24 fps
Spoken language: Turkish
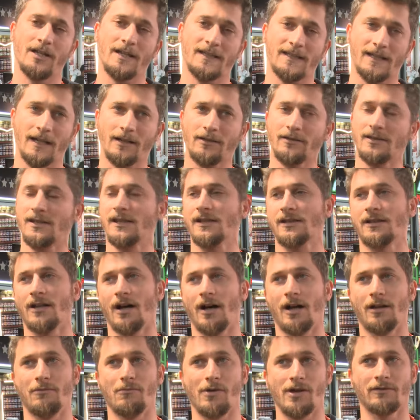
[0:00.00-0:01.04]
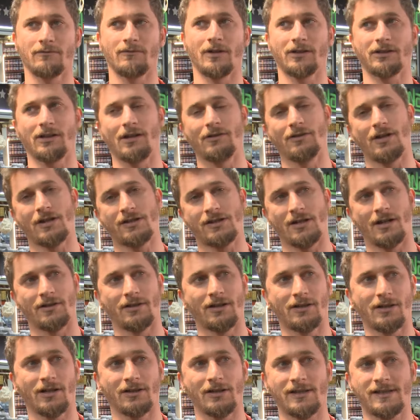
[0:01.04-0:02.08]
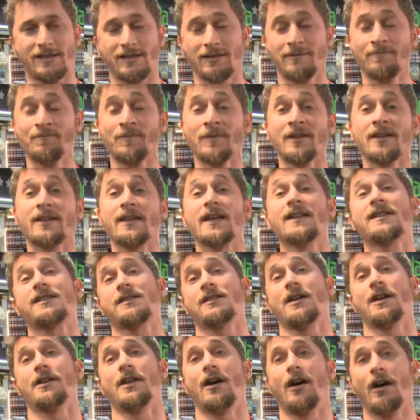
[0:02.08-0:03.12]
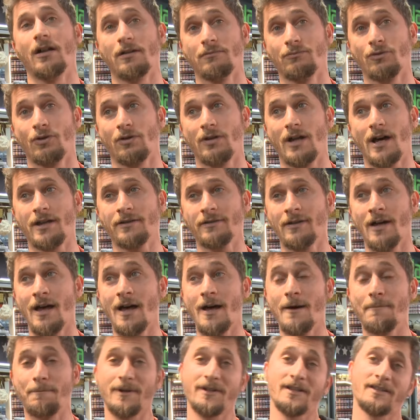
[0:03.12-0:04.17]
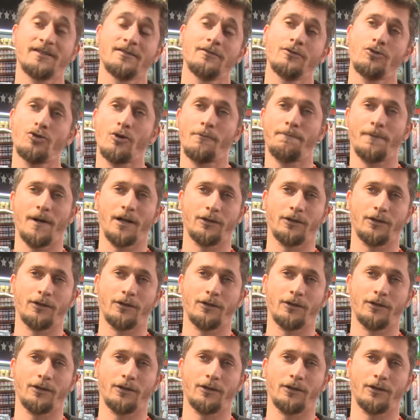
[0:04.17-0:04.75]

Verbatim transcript: yasak. Siz de almayın. Vatandaşlar dikkat etsin. Kestane almıyorlar. Parasını çöpe